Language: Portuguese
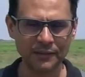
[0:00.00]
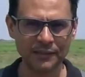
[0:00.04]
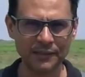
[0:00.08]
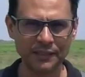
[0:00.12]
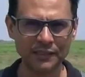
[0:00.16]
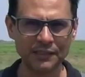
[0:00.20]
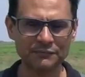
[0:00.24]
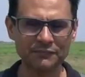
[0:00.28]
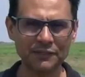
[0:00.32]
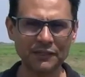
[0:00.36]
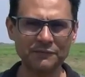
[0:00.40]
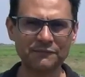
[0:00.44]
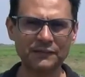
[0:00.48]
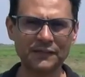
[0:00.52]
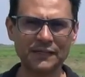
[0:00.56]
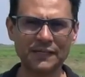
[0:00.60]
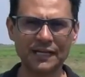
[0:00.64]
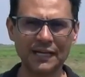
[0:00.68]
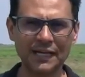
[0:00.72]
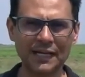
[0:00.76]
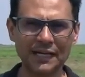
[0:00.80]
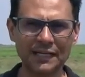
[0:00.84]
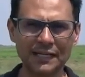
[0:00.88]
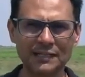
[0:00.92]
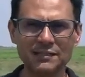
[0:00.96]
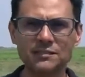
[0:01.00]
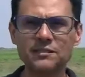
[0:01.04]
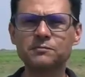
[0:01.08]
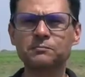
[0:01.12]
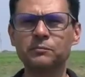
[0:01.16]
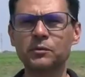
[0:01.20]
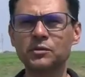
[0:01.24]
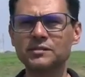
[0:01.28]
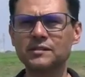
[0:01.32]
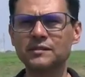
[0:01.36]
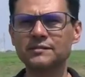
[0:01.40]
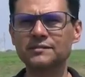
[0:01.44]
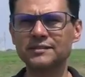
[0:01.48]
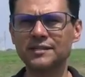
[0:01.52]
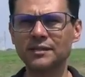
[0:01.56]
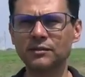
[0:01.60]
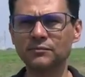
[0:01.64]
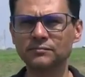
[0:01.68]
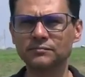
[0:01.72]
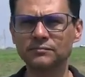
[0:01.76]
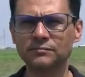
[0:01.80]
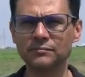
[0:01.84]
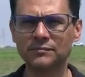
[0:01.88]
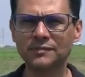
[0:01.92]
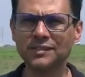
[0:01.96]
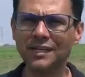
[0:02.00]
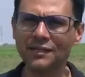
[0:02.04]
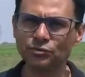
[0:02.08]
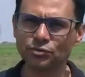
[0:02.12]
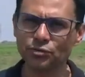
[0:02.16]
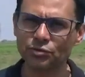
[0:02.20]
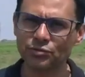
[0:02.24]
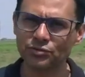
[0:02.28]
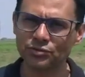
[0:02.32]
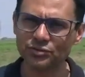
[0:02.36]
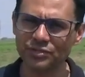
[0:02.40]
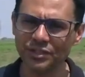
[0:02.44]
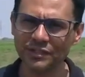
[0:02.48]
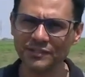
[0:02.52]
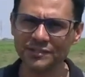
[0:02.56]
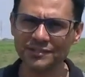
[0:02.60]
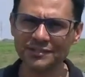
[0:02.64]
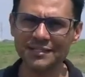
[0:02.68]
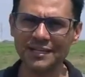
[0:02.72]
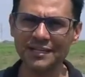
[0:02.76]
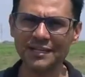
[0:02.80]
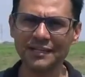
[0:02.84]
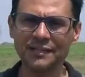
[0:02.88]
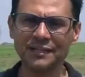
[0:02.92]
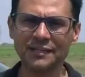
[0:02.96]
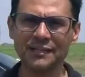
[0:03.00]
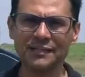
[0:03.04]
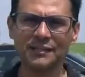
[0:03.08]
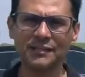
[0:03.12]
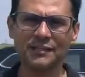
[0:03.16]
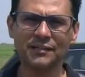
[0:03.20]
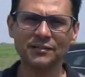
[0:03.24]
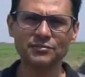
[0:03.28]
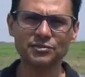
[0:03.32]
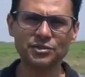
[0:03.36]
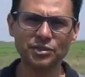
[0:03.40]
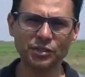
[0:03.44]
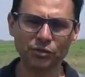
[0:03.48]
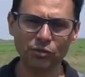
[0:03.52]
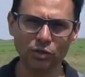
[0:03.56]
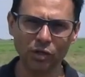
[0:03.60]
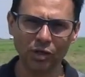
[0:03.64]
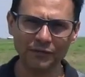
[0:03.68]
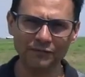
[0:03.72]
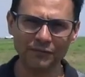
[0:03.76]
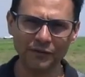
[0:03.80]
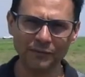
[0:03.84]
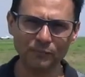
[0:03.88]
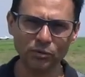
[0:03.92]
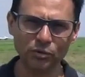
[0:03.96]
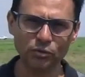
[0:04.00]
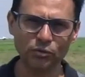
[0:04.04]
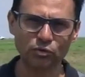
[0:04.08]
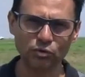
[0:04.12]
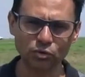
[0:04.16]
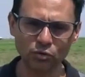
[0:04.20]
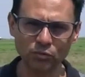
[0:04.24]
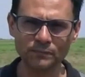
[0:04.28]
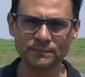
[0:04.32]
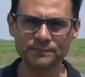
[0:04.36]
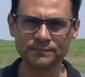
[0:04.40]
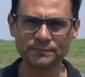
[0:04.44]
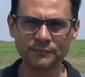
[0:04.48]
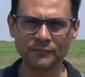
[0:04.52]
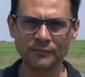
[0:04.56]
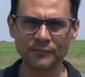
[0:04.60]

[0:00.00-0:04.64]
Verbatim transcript: ele vai ficar à disposição da Justiça de Nova Mutum.